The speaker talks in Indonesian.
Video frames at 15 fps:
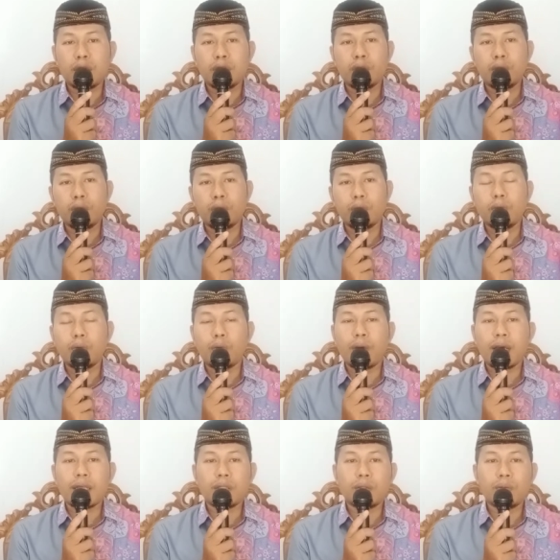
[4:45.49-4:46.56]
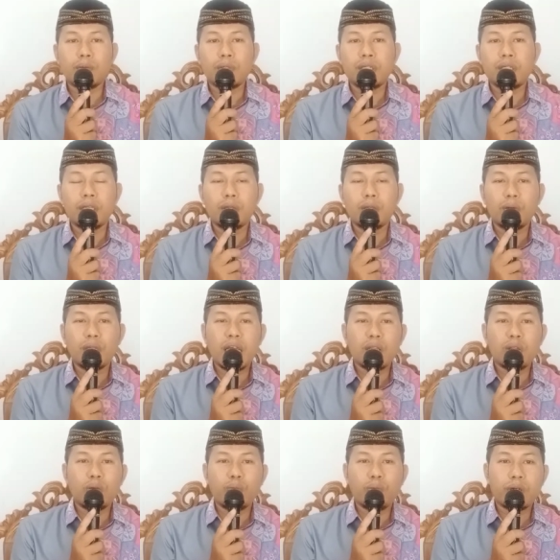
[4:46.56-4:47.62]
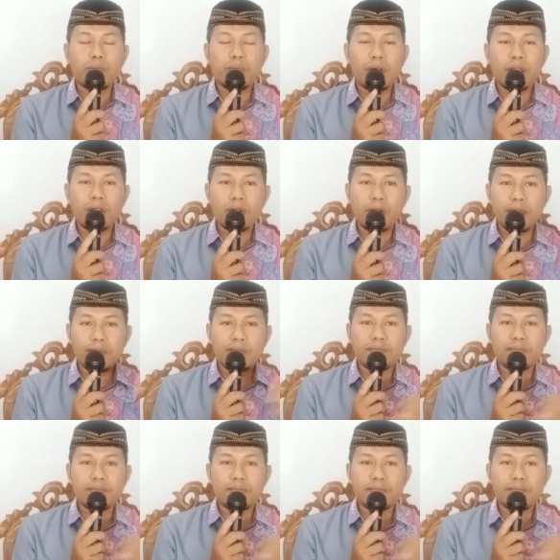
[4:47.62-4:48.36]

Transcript: dulu waktu di dunia itu berbuat zolim